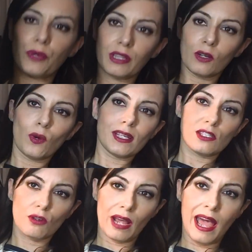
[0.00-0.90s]
quindi
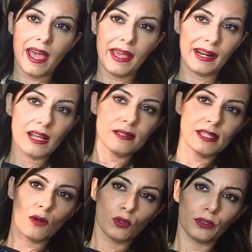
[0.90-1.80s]
questo è e
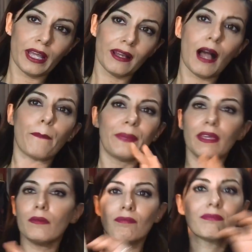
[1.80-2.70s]
resta uno dei
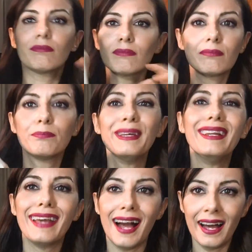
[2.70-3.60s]
capi
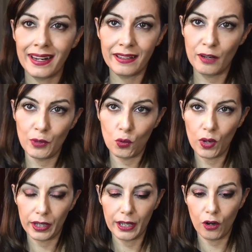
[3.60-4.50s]
miliari del mio
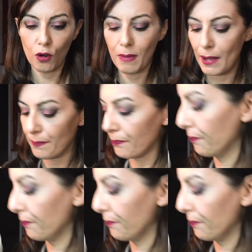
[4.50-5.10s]
guardaroba